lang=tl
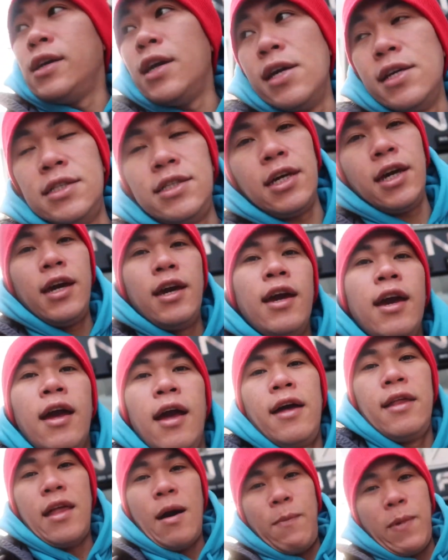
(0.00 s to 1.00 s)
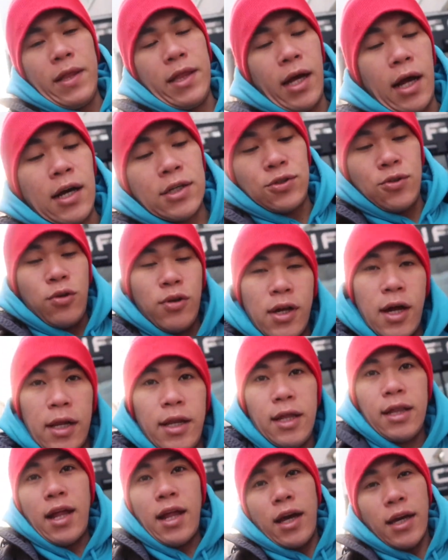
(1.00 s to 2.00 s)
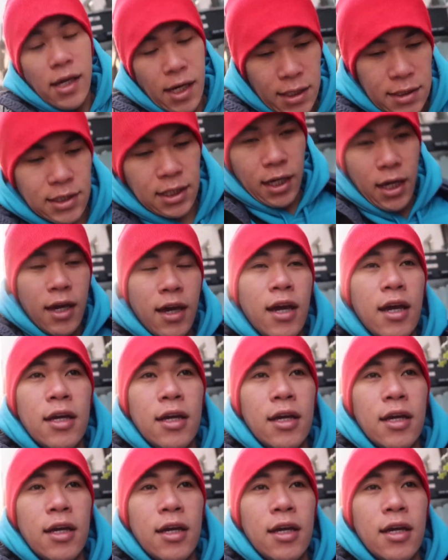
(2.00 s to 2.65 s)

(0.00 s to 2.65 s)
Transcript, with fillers: Yeezy, dapat nakasuot ka rin ng Yeezy.